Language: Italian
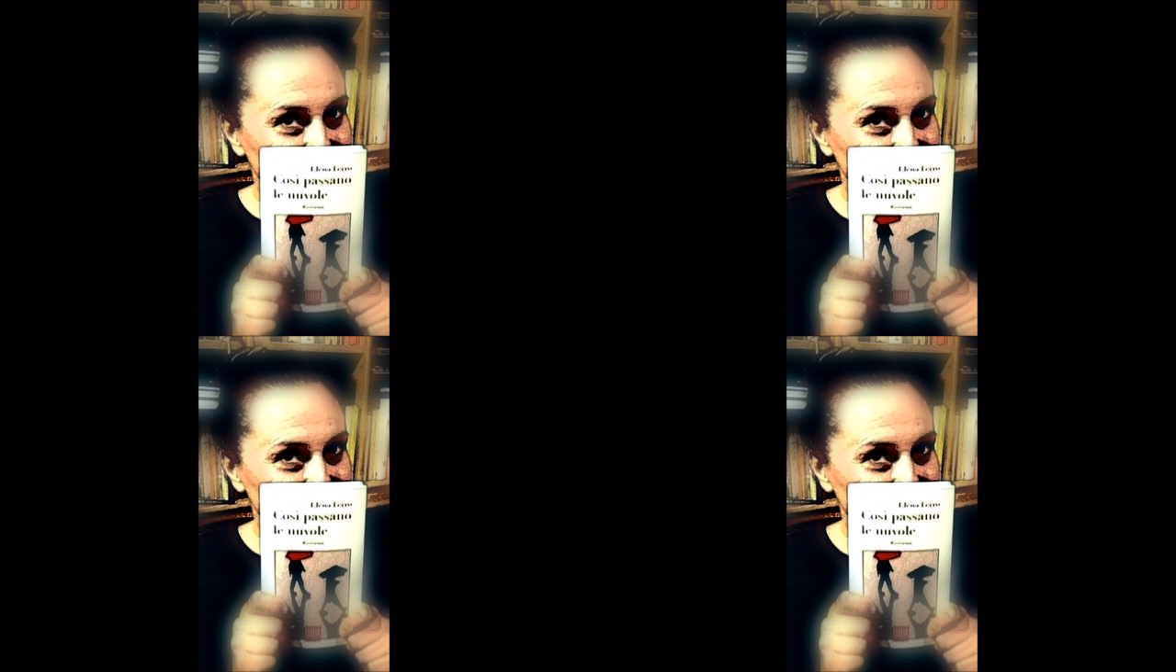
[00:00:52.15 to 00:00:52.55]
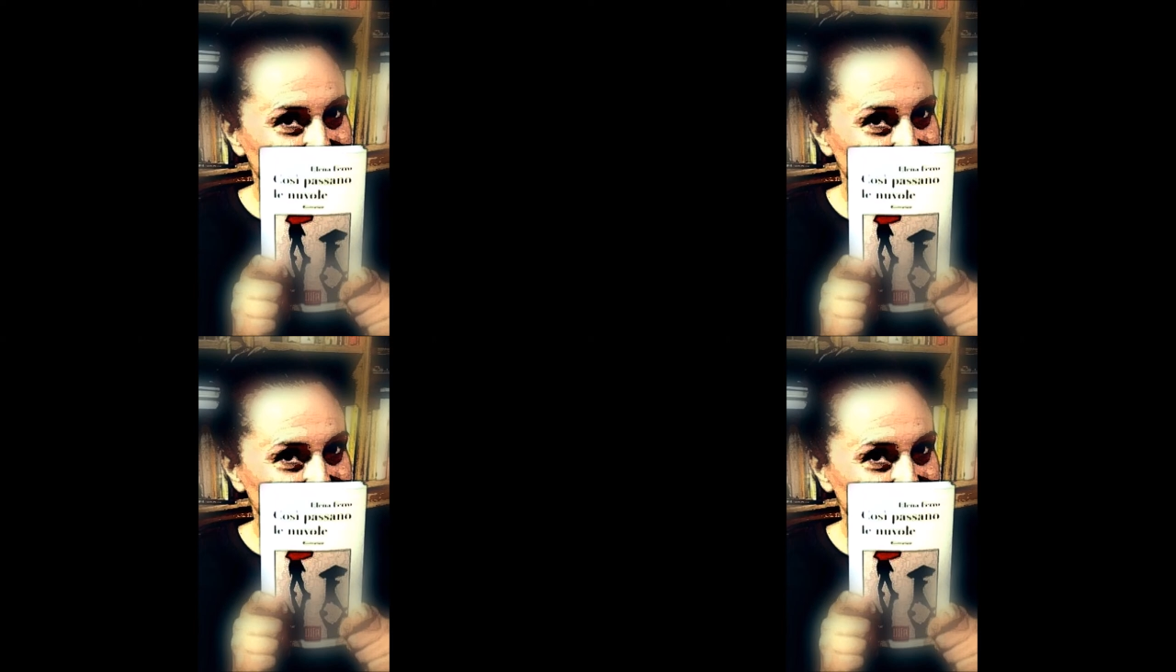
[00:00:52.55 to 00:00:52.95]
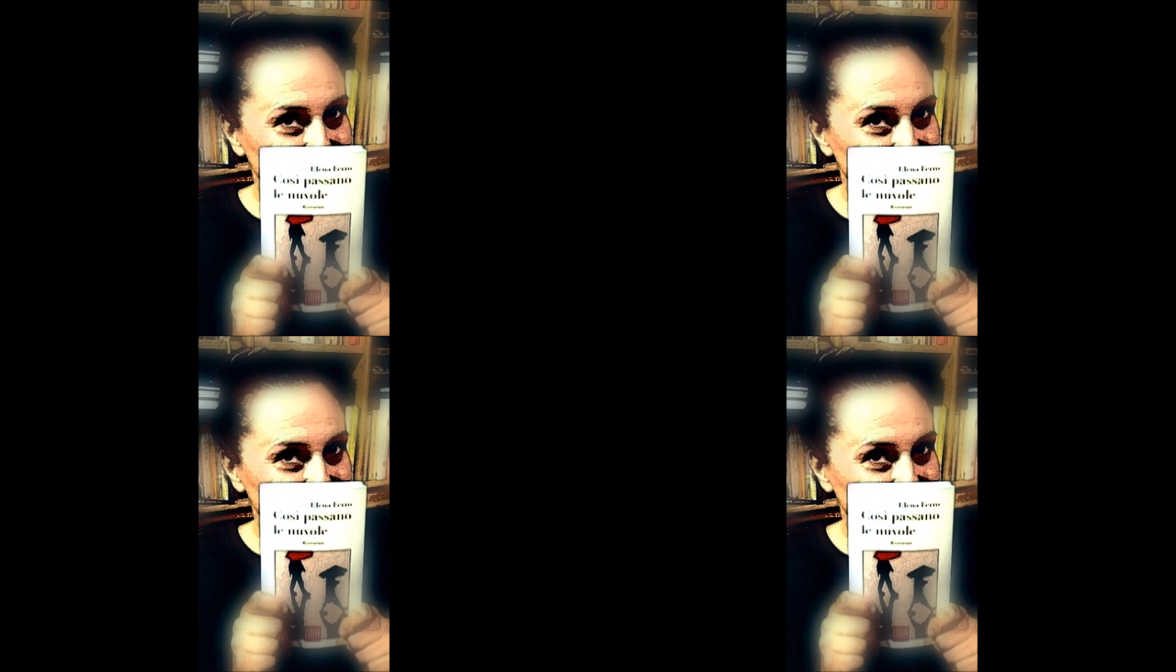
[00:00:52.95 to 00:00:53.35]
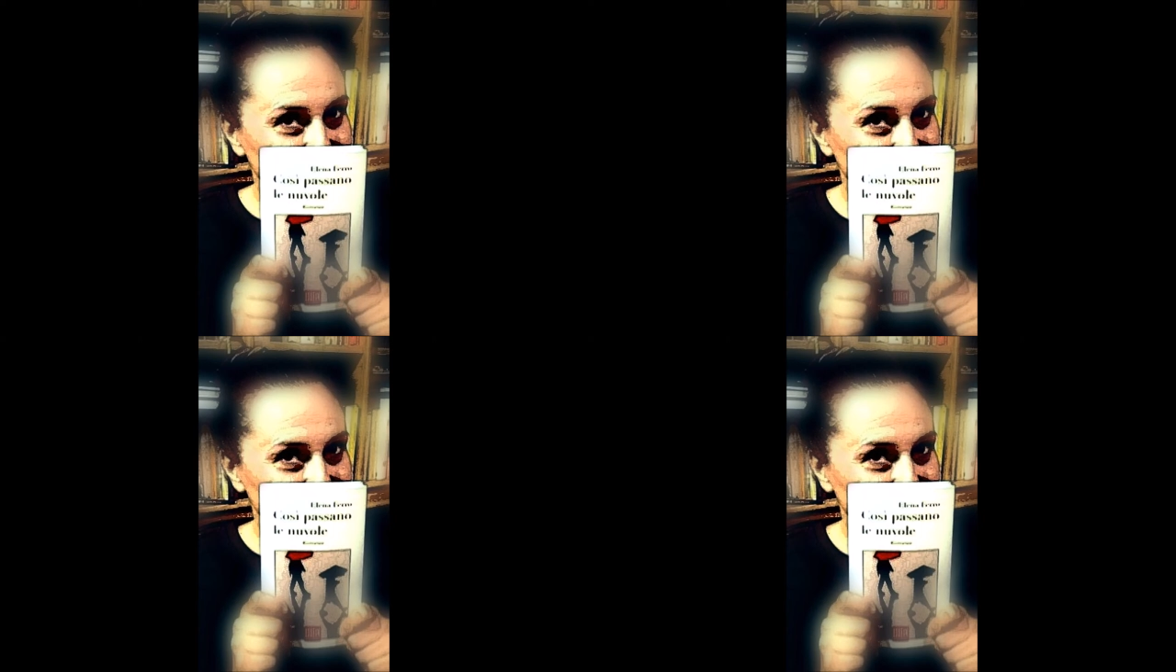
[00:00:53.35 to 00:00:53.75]
immediato,
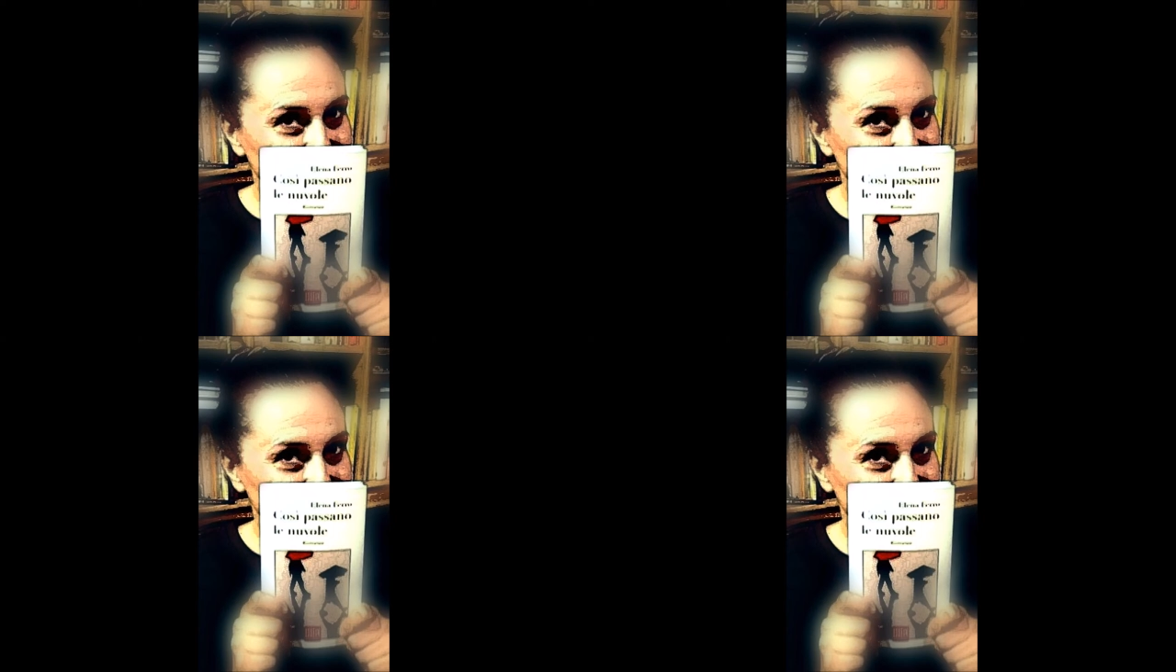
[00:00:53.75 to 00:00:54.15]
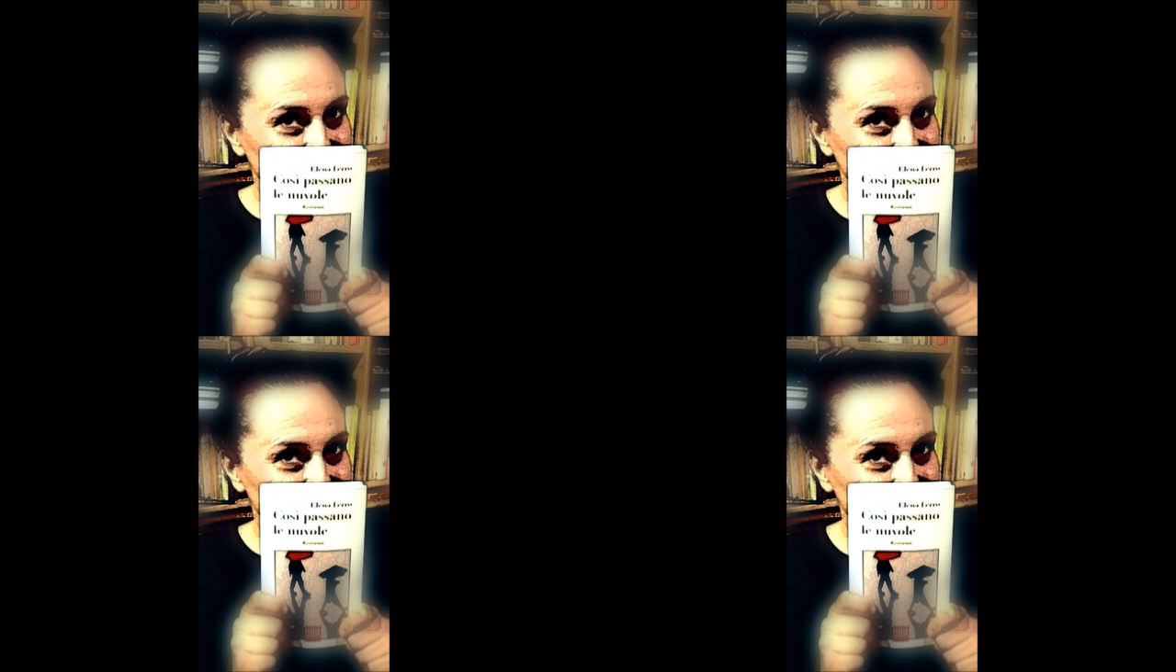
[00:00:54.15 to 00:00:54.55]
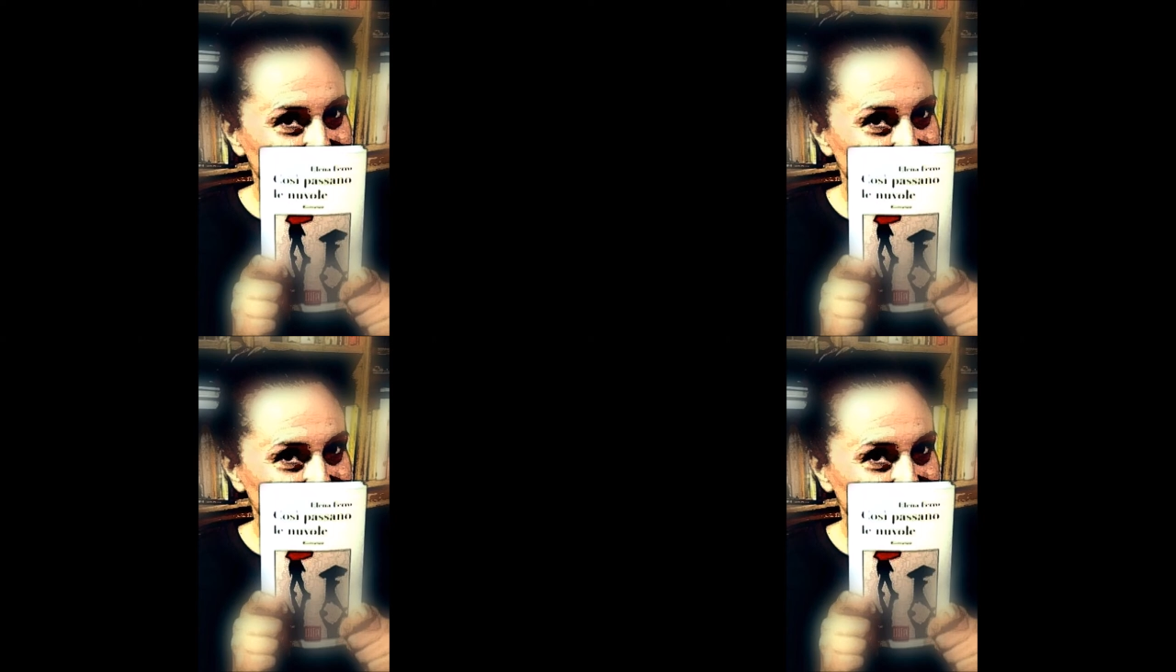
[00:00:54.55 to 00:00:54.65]
liberatorio,